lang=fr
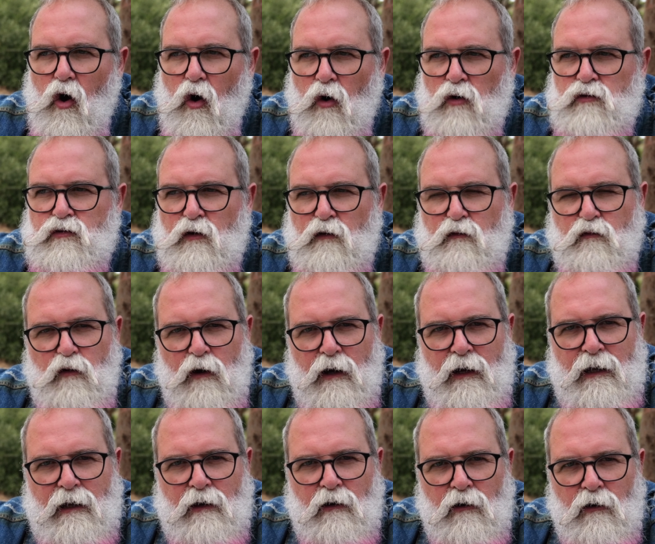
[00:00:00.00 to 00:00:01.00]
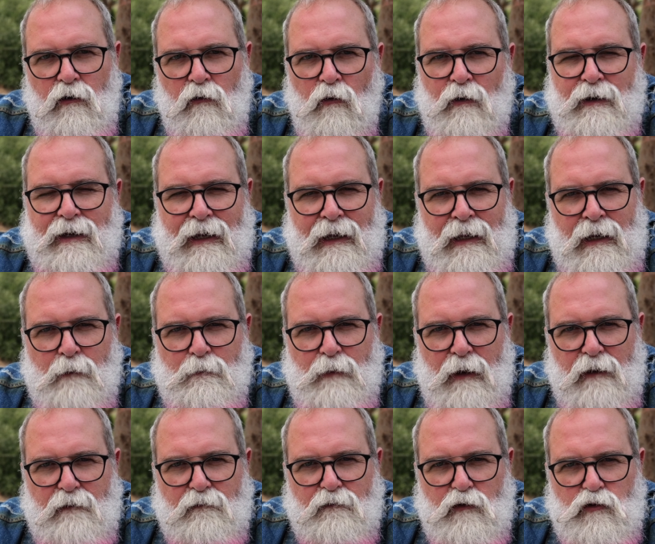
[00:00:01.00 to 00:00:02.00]
Autrefois, euh, on créait un
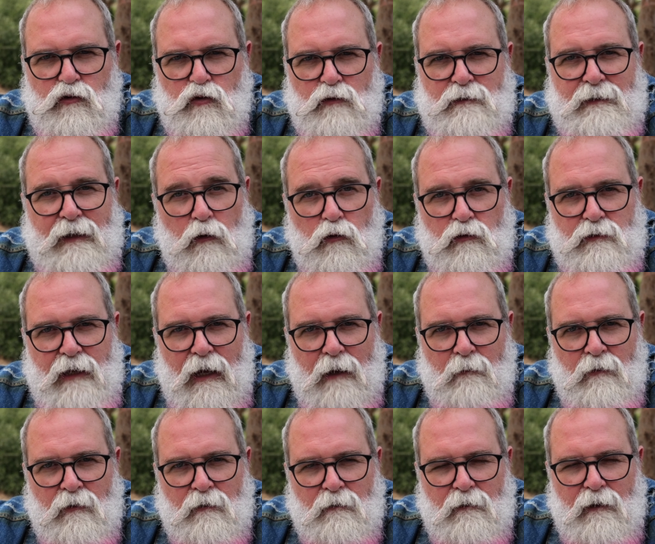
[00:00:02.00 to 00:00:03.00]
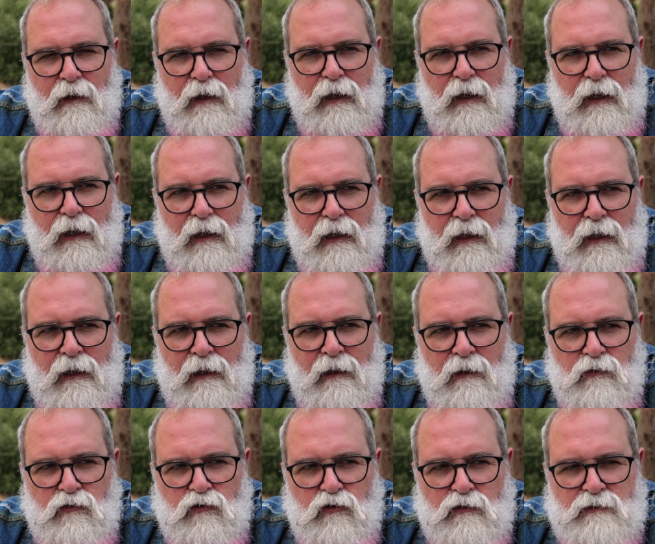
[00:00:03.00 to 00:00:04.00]
appareil photo très haut de gamme,
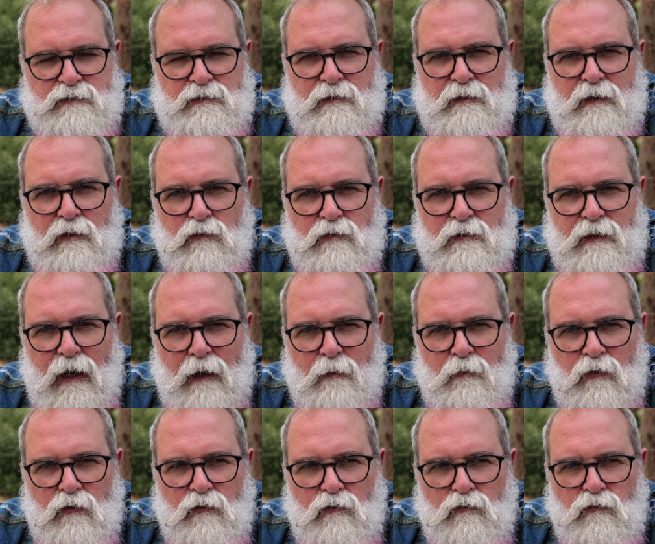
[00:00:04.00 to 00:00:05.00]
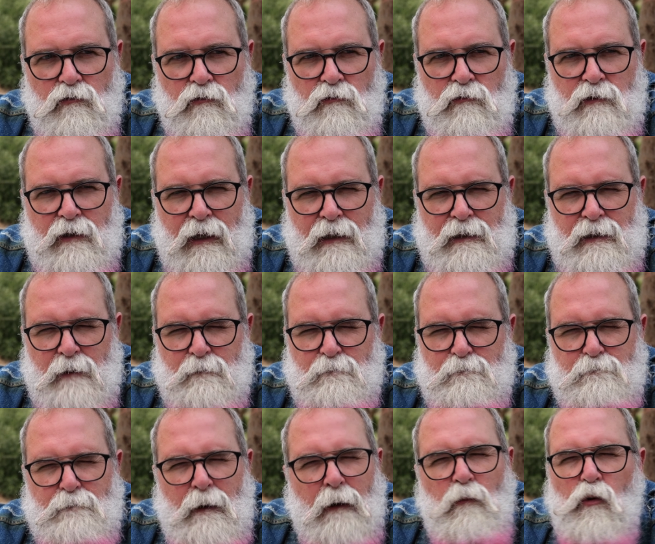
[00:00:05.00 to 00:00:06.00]
et de ce très haut de gamme, où on ne gagnait
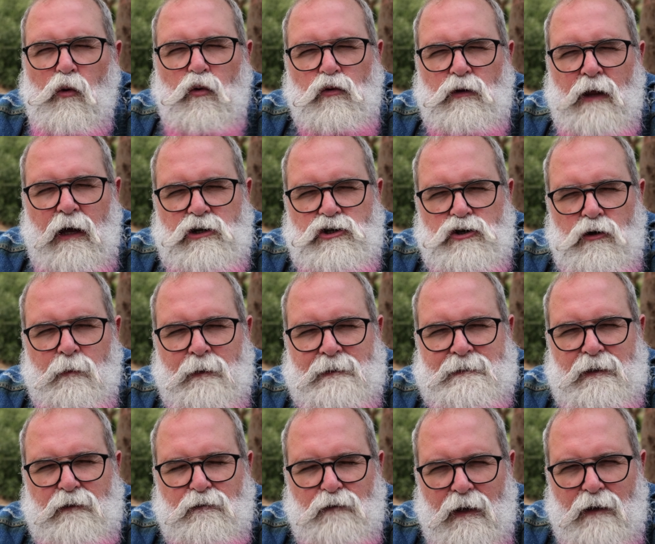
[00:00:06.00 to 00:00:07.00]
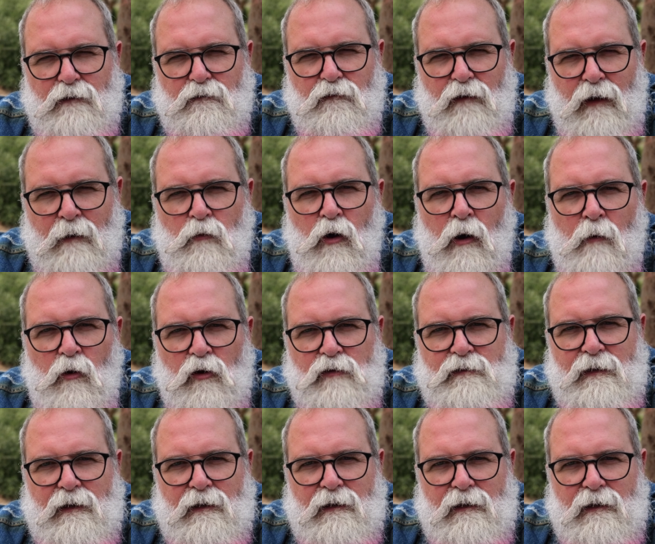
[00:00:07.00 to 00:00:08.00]
pas beaucoup d'argent parce qu'il fallait vraiment
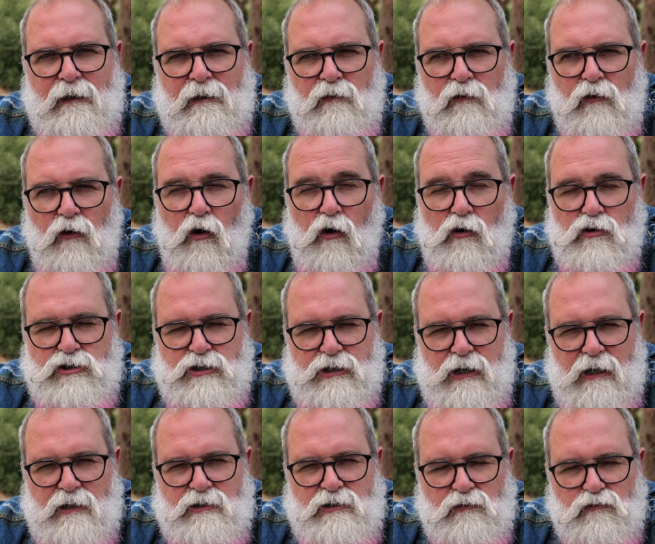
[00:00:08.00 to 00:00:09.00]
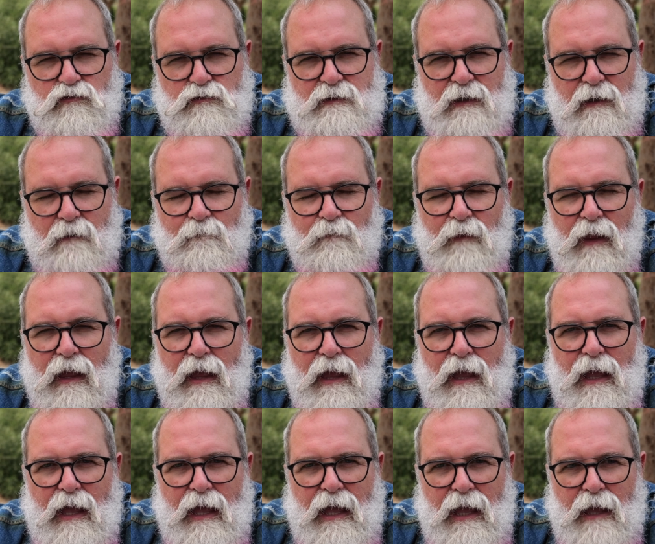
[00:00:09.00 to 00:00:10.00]
amortir les recherches et tout ça,
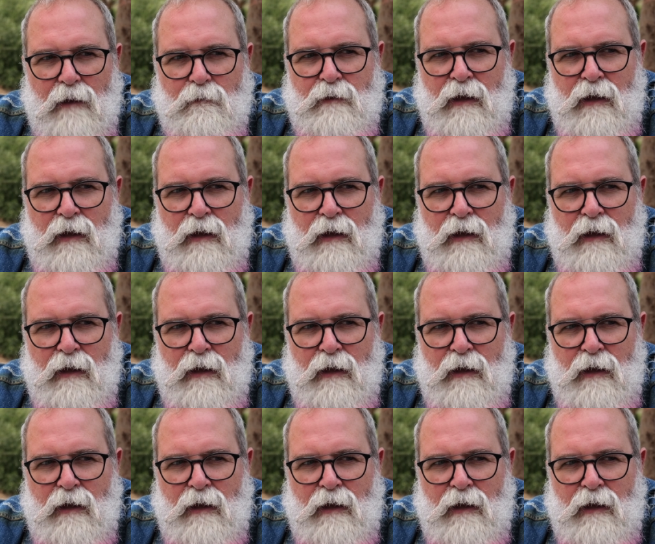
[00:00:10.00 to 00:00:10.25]
eh